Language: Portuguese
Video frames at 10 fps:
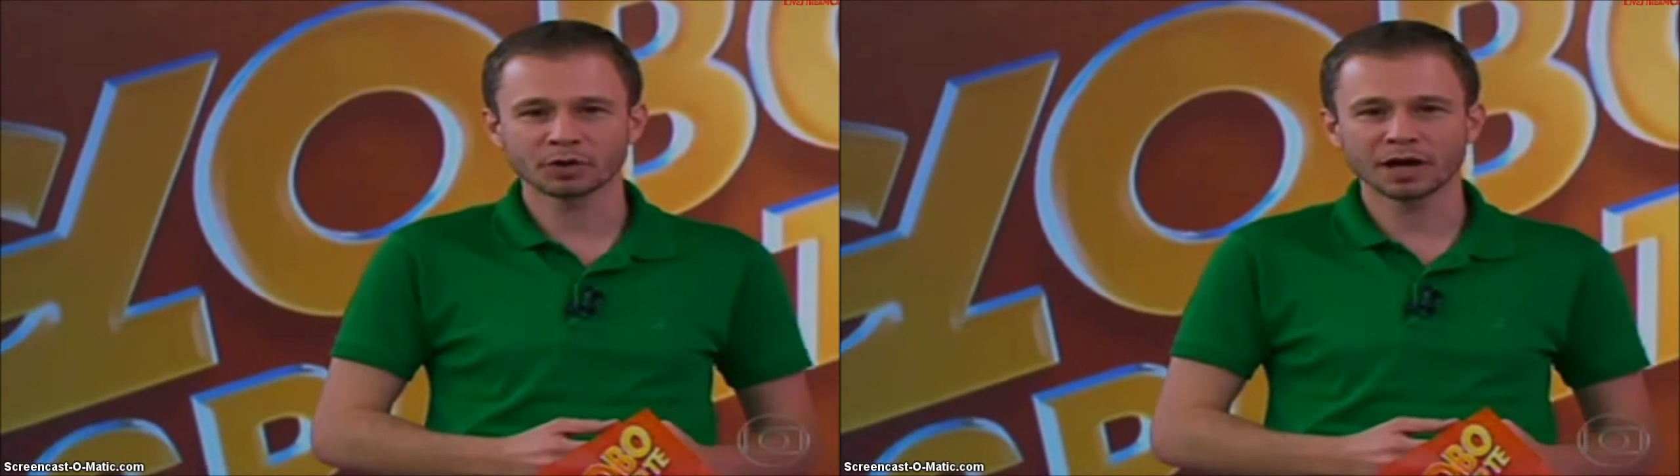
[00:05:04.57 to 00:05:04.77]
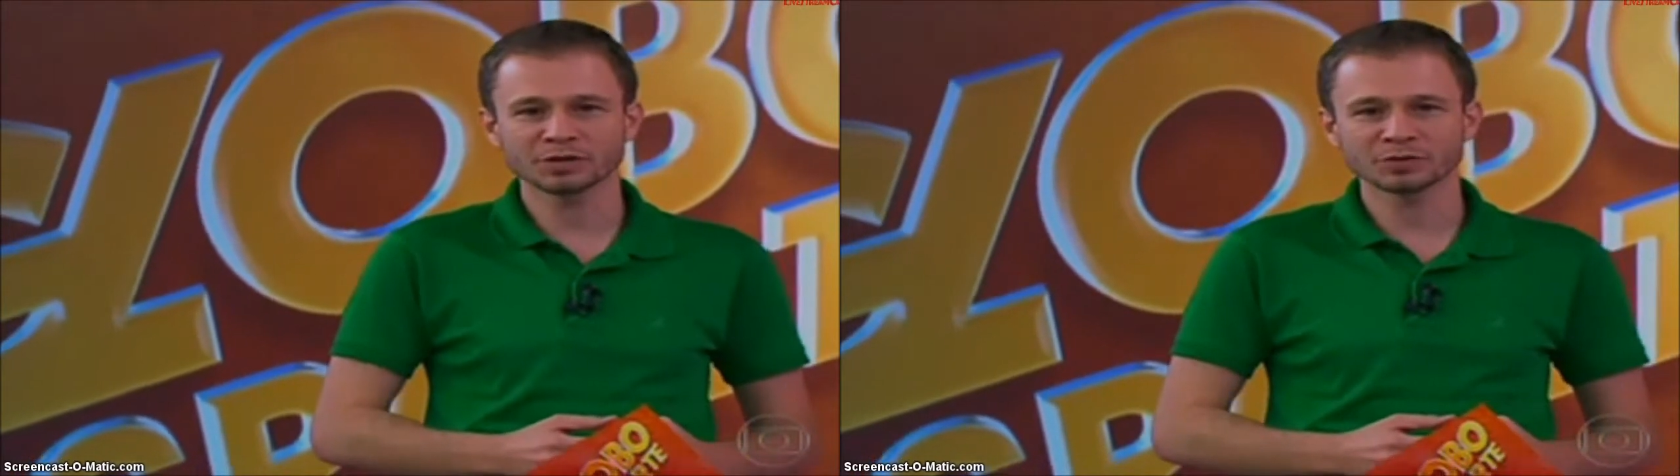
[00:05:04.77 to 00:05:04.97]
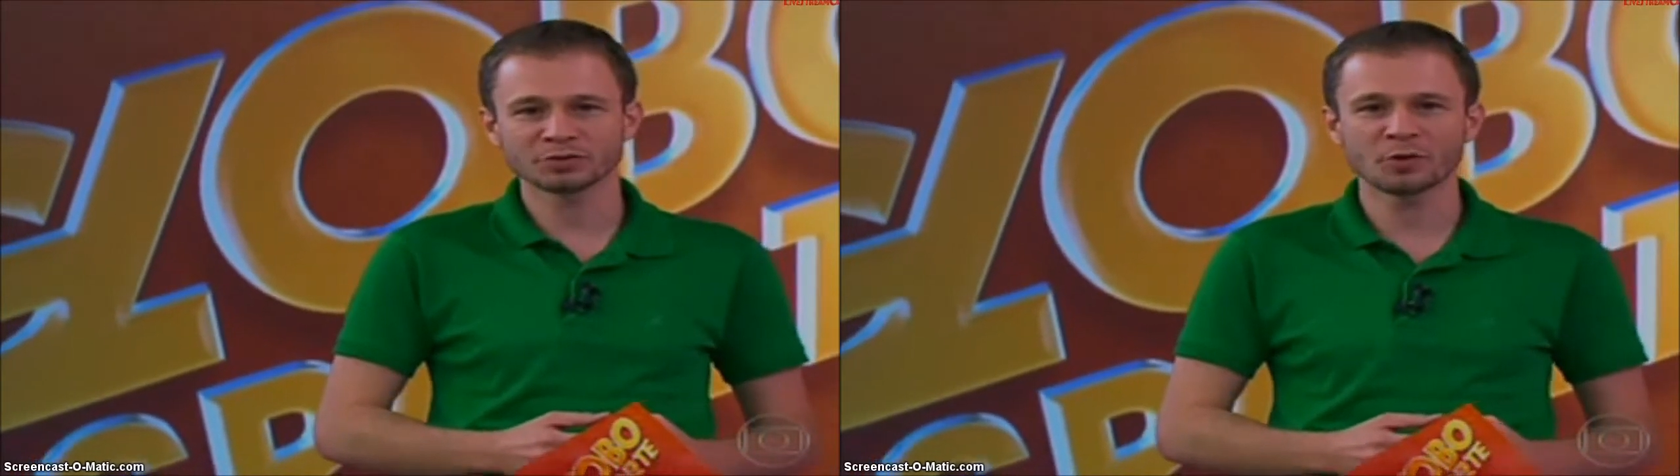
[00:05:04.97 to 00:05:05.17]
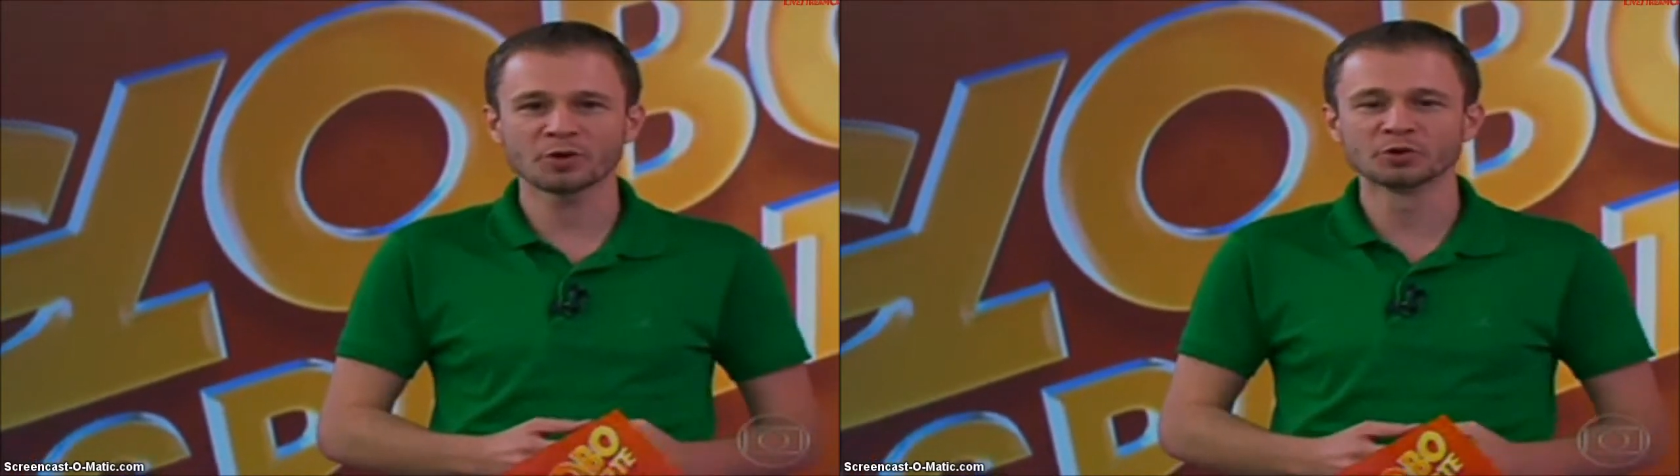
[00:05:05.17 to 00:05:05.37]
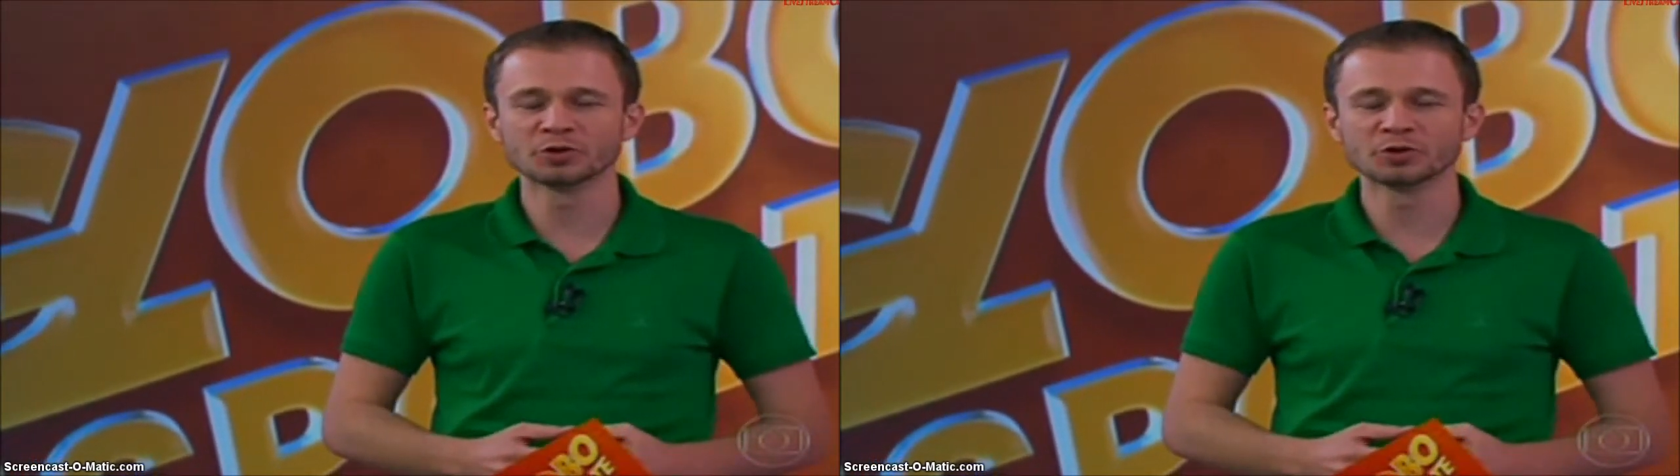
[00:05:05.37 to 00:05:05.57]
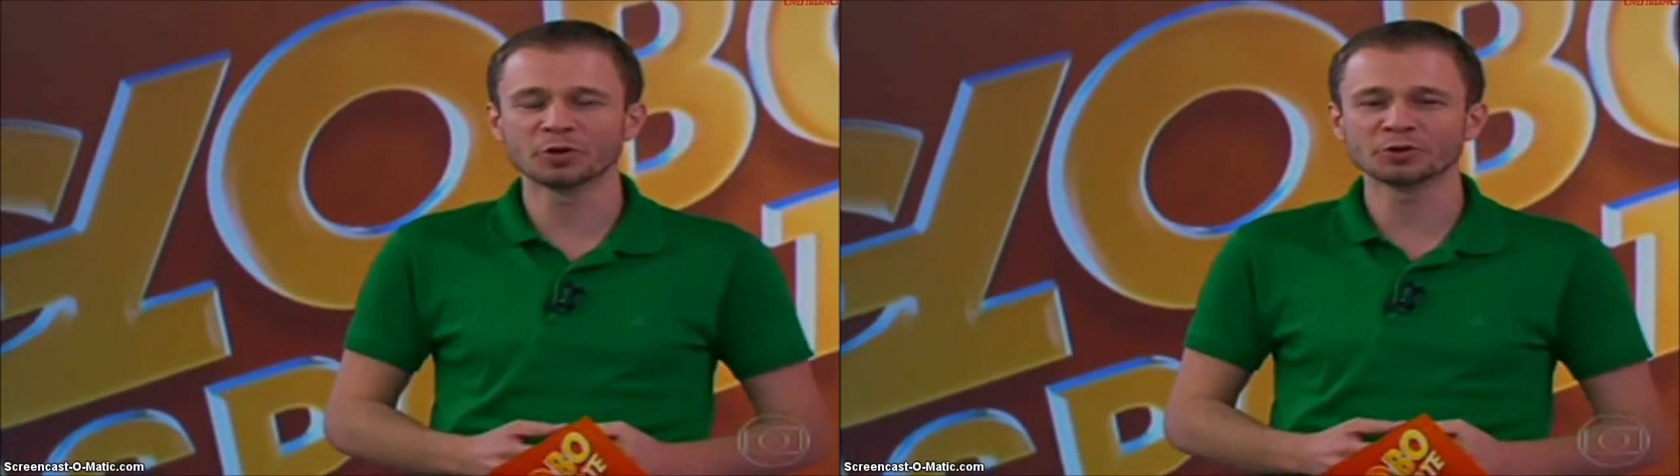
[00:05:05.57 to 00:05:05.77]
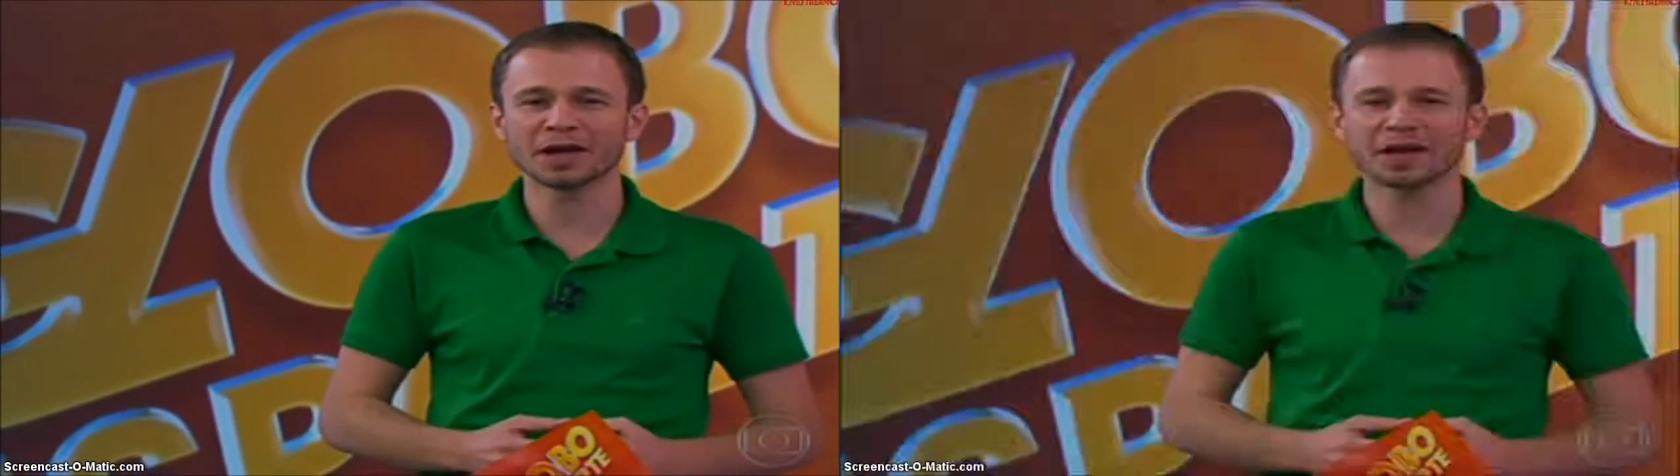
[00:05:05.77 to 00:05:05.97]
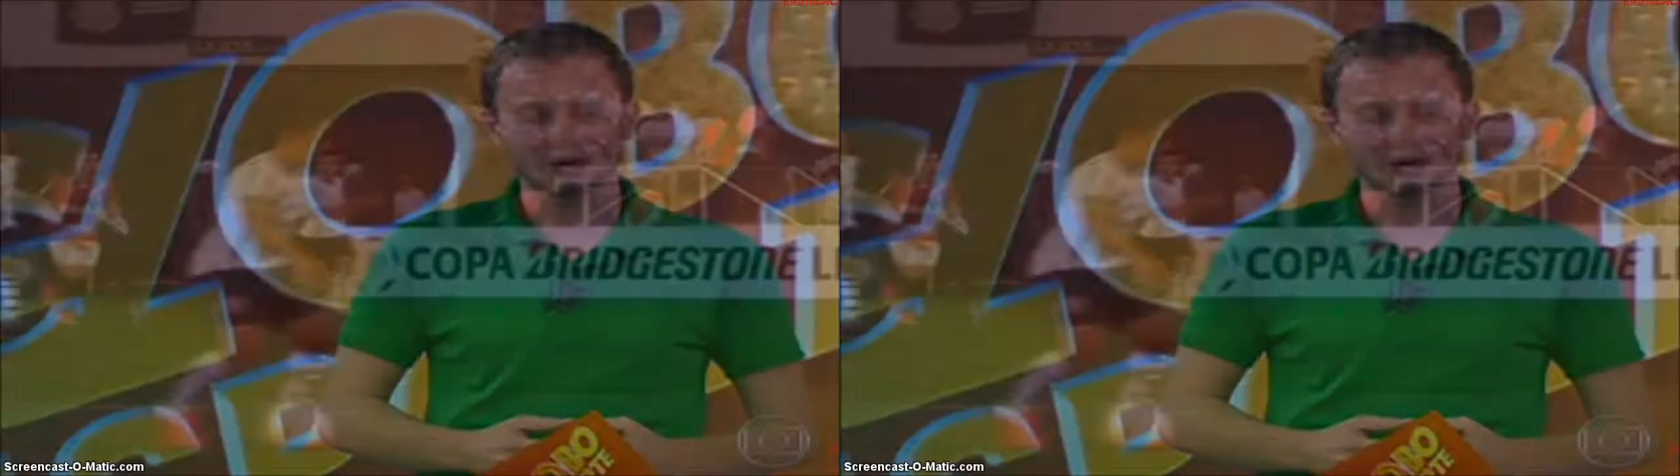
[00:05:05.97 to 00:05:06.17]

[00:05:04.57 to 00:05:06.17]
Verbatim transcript: reportagem do jogo e o show do